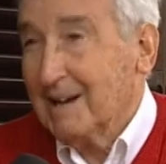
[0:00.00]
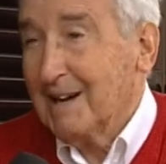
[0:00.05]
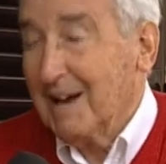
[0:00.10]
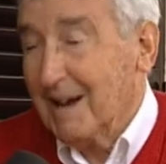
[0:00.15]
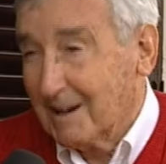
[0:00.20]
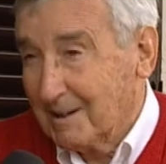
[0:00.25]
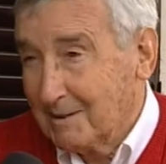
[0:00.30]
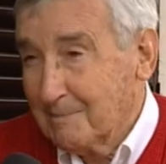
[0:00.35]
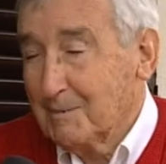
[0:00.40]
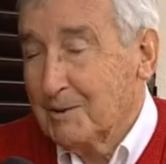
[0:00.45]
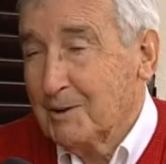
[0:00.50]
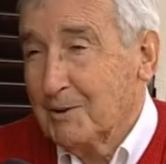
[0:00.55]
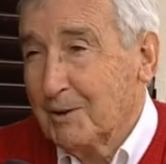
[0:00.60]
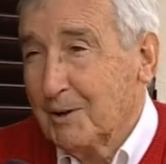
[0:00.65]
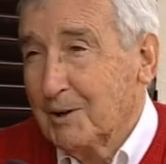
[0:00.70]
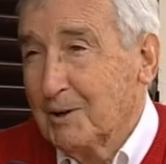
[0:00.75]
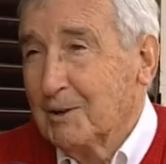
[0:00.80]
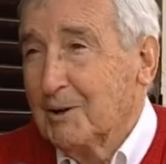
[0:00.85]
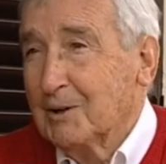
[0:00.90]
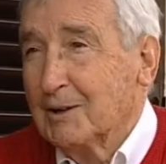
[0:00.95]
eh me lo
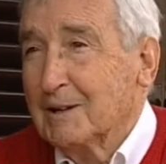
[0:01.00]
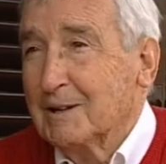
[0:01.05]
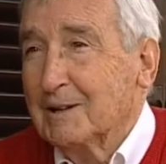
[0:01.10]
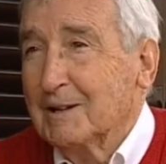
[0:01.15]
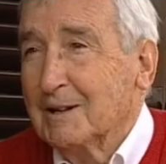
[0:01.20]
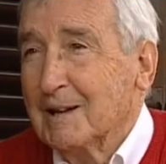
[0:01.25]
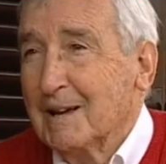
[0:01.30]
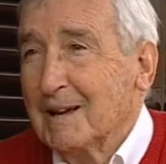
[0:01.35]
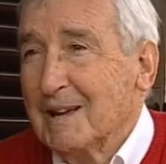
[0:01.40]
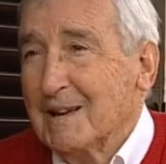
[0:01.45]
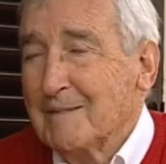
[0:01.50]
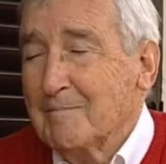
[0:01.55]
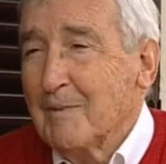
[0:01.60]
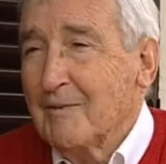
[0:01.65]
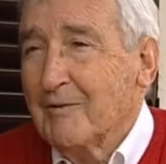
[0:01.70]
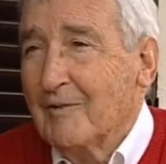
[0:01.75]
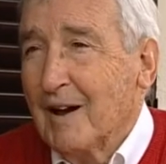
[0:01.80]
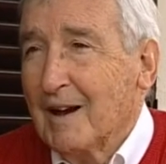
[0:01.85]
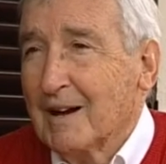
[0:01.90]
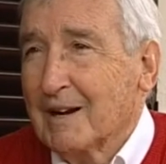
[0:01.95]
ricordi, mi
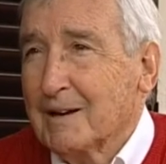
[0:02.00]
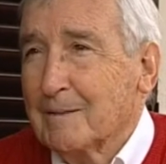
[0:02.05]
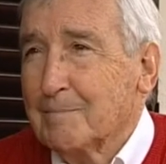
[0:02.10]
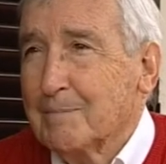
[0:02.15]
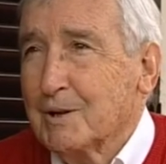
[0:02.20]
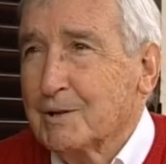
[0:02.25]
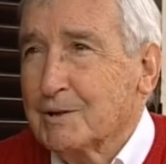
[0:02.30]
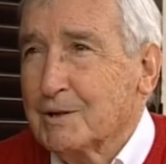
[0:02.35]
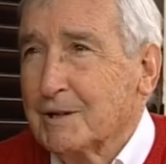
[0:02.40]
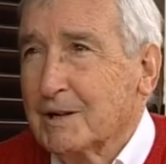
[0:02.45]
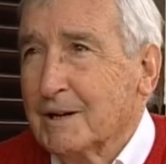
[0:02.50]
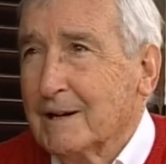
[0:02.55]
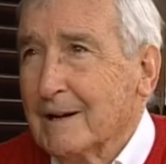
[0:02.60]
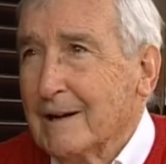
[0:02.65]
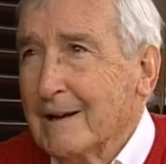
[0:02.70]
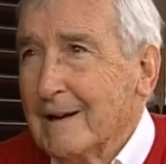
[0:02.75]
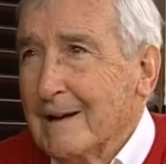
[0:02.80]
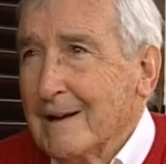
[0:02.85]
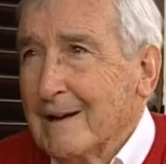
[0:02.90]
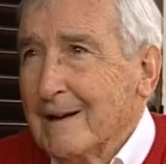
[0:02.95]
fa anche
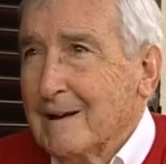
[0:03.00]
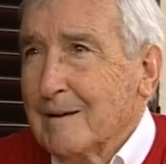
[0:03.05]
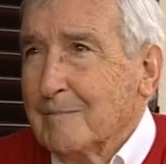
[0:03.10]
piacere.